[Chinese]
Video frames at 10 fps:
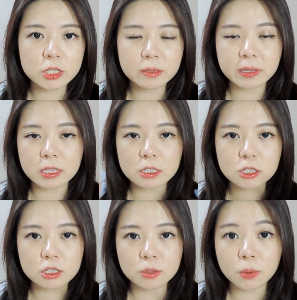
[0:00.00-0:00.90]
的视频，
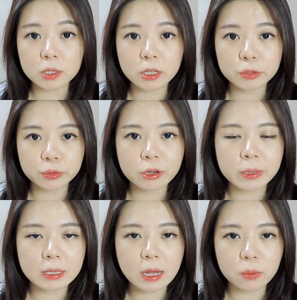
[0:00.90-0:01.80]
支持我的土豆
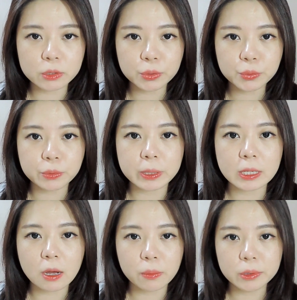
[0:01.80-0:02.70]
频道、我的 YouTube
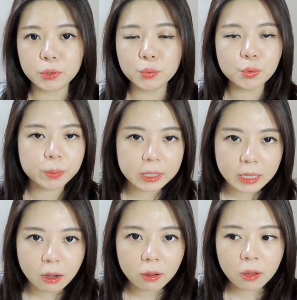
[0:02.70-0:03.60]
频道、我的优酷频
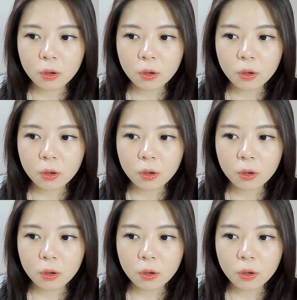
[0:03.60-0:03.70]
道、